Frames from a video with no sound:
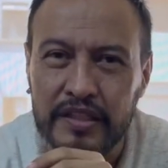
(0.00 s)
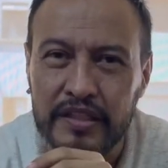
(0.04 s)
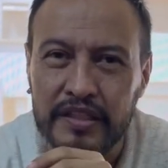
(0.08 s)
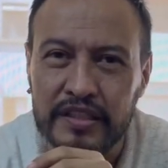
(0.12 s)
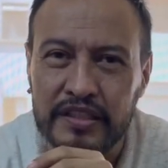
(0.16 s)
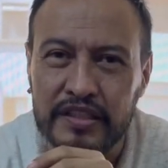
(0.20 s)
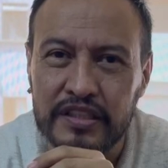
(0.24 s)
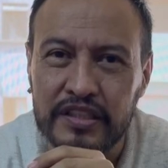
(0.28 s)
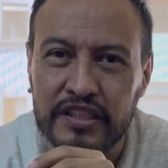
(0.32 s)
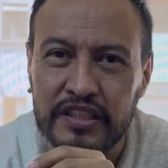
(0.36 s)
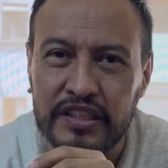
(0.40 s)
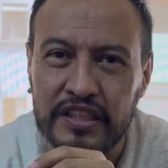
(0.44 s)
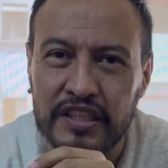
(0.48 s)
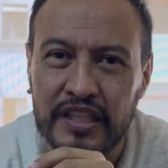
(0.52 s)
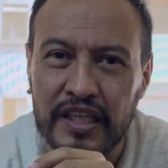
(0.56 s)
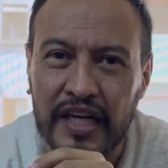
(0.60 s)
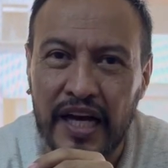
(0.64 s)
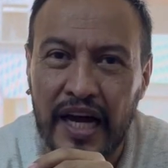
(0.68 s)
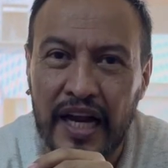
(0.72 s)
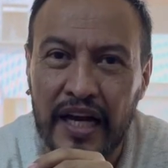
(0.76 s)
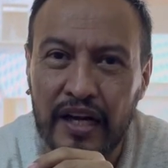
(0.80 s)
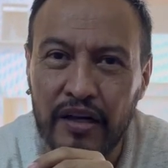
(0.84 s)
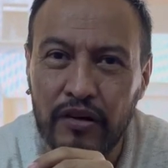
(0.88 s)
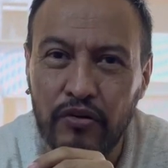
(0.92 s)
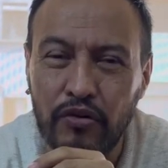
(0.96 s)
Si
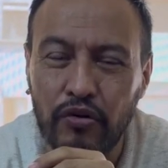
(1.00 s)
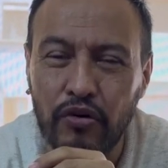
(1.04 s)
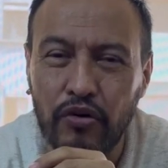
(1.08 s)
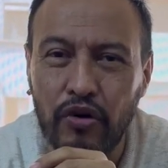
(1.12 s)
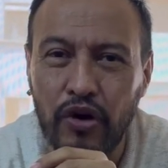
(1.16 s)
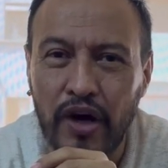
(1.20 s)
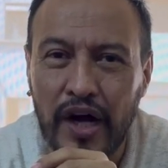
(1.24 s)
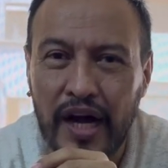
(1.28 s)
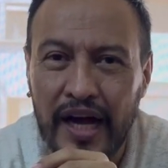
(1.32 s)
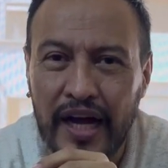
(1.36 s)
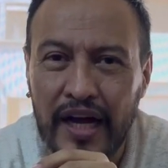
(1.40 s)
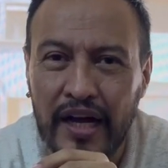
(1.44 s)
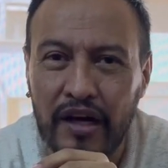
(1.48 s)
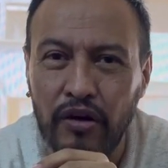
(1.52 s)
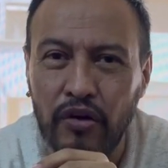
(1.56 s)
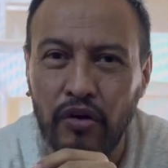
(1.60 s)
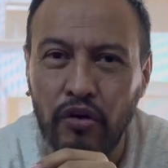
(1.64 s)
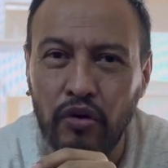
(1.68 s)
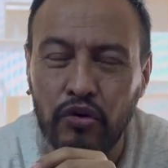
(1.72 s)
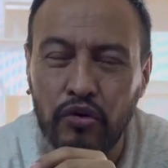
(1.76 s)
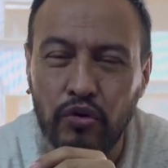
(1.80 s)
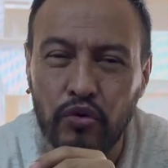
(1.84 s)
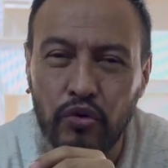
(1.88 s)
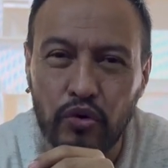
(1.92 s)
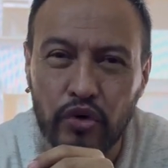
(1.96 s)
algo ha
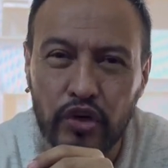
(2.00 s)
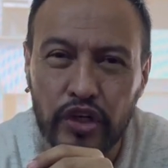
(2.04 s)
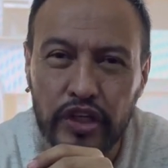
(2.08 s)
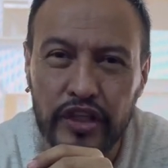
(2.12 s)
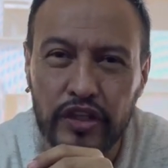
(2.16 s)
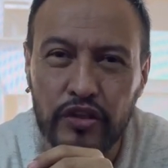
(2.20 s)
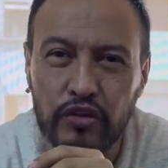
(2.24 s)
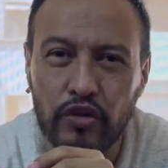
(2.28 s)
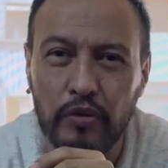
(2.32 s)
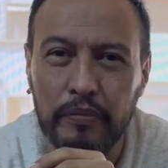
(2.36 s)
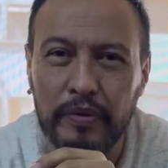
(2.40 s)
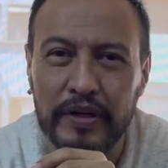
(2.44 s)
ocurrido